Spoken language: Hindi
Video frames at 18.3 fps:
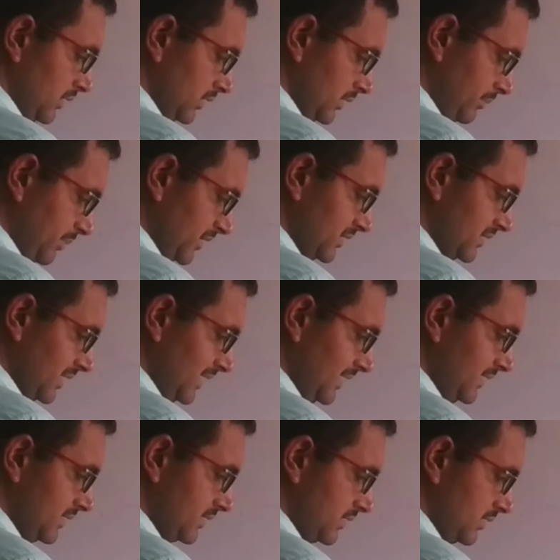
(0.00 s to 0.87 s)
ये
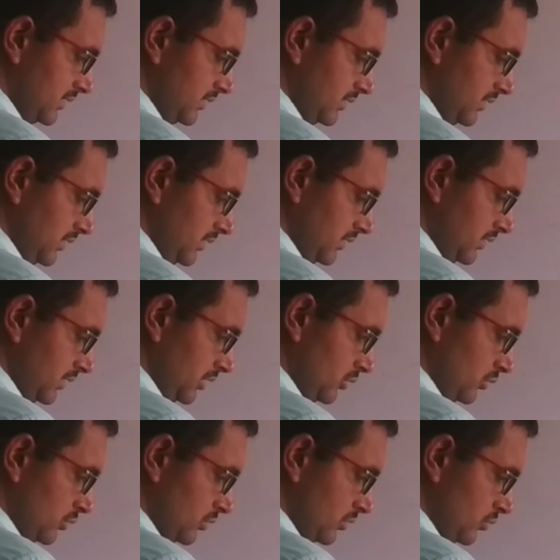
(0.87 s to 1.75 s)
पैंतालीस
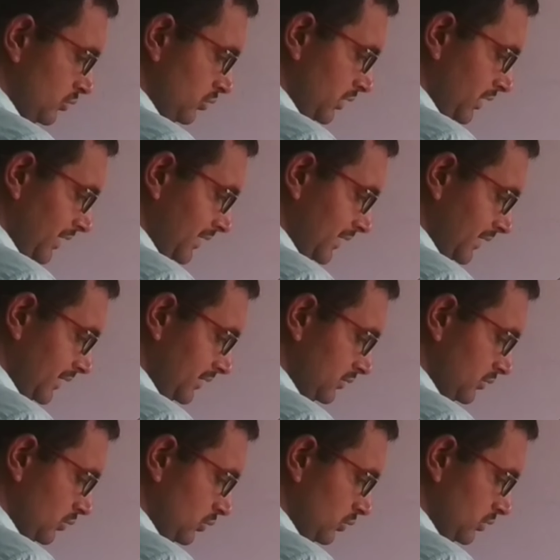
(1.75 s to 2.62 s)
देखो गुणा करें
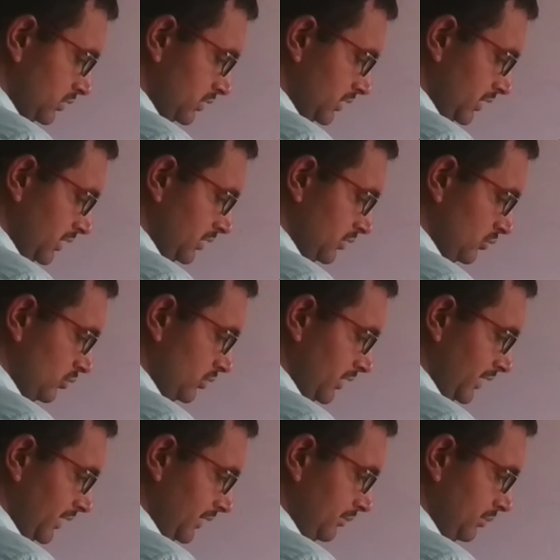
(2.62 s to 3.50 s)
तो रूट तीन
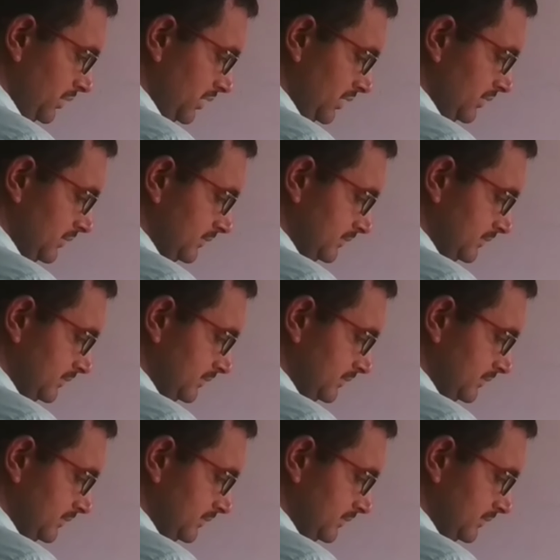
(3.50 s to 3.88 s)
गुणा ए बी